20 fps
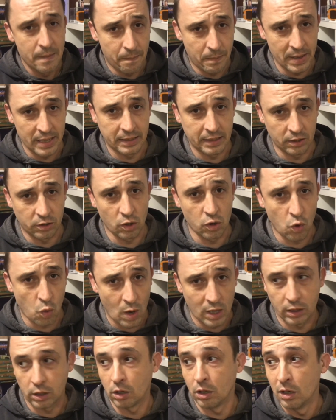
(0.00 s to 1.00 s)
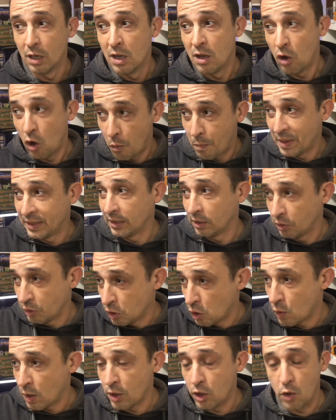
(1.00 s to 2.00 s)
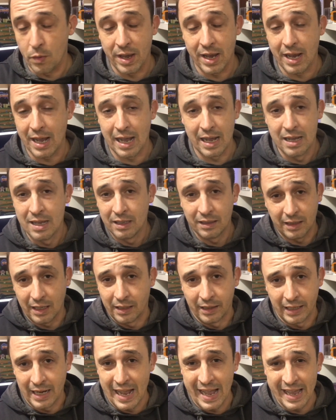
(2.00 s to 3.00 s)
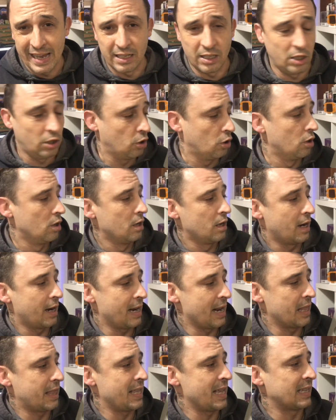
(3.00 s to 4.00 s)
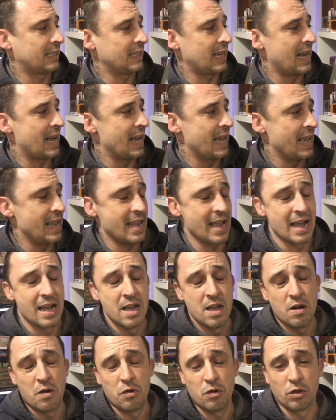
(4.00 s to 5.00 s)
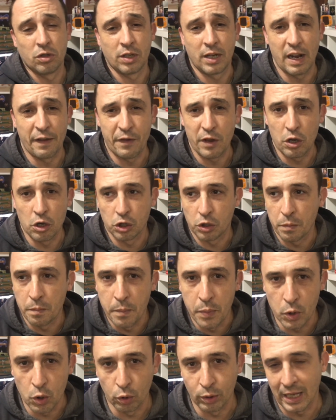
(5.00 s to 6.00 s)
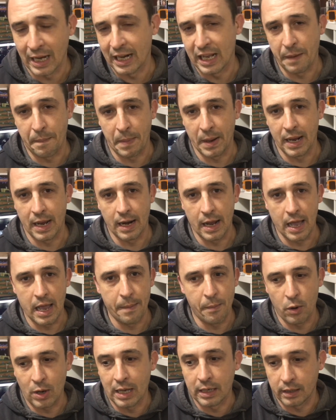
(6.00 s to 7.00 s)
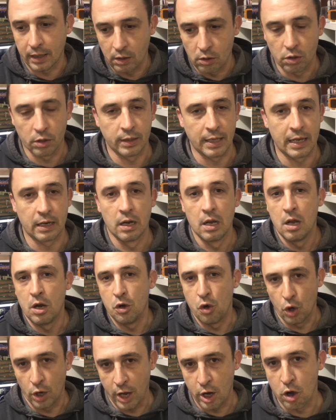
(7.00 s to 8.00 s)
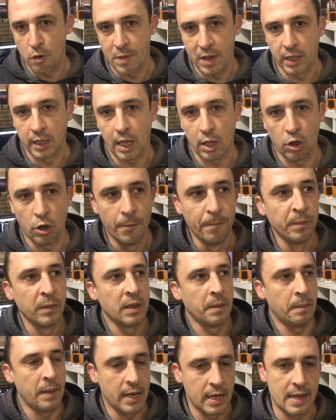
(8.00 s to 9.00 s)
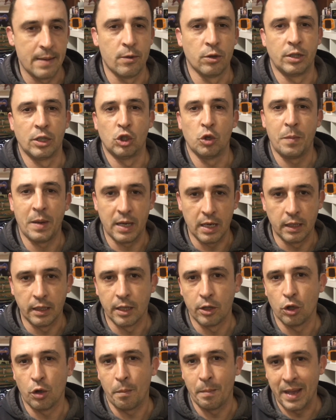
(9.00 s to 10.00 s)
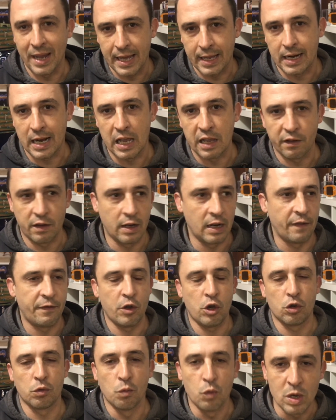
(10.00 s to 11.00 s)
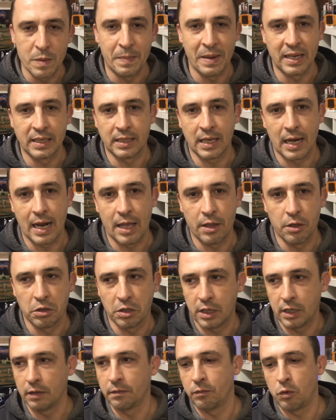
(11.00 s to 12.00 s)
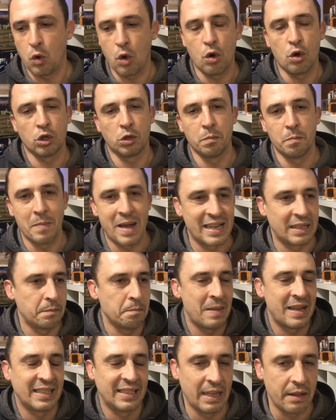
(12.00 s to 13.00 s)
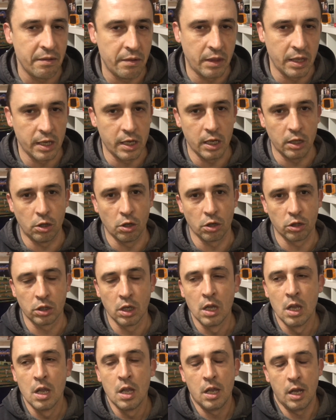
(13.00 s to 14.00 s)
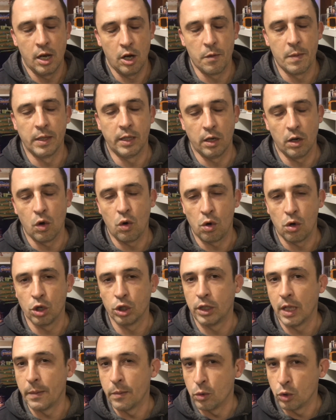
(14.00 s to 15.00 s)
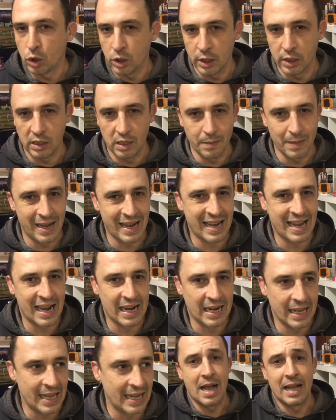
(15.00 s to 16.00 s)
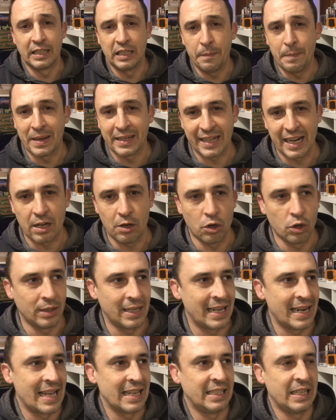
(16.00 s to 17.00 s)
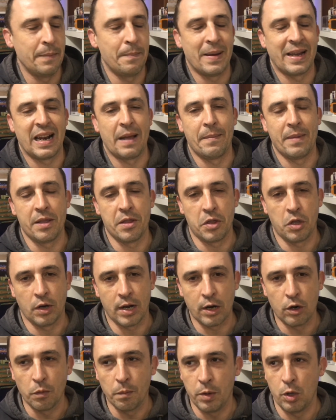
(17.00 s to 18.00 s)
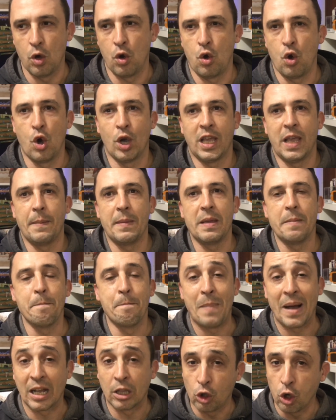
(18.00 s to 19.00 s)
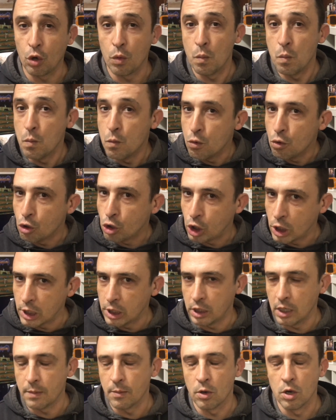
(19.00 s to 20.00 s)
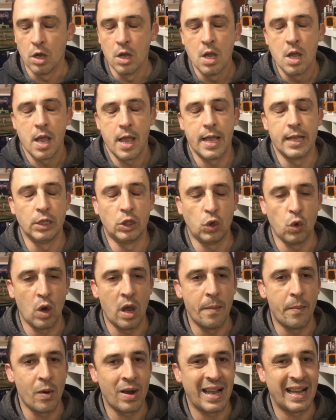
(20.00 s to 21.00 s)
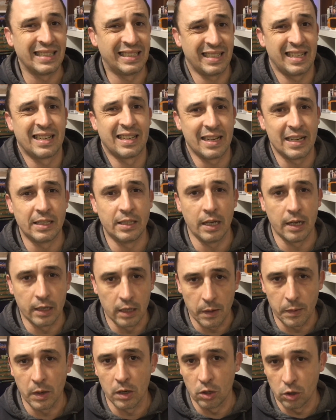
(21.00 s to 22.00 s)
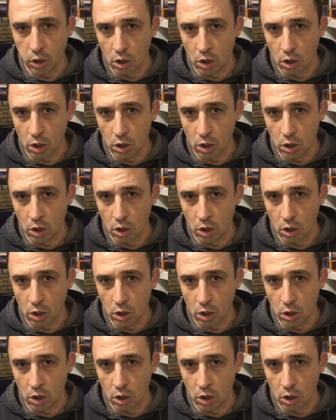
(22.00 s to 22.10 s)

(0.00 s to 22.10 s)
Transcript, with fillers: PlayStation 4 o PlayStation 5 cuando venga, tendrá éxito. Gracias a ella. Unos gráficos brutales para la época. Recordar lo que he comentado. Veníamos de Super Nintendo, Mega Drive, gráficos muy pixelados, juegos más, más sencillitos. Y nos metieron juegos de muchísima Así para recordar, así para mencionar un videojuego que me impactó muchísimo en su época es Resident Evil